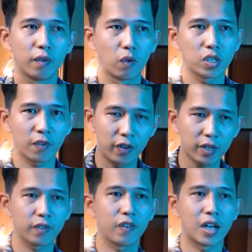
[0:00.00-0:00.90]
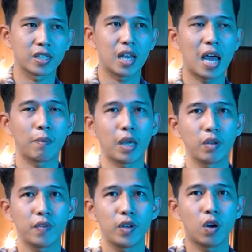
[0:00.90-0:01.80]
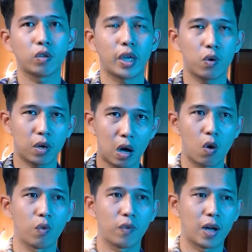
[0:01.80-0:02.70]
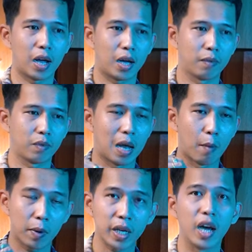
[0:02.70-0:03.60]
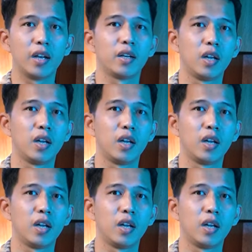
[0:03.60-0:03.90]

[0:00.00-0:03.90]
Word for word: Vũ sẽ fix và sẽ làm theo những video theo cầu và là một cái kênh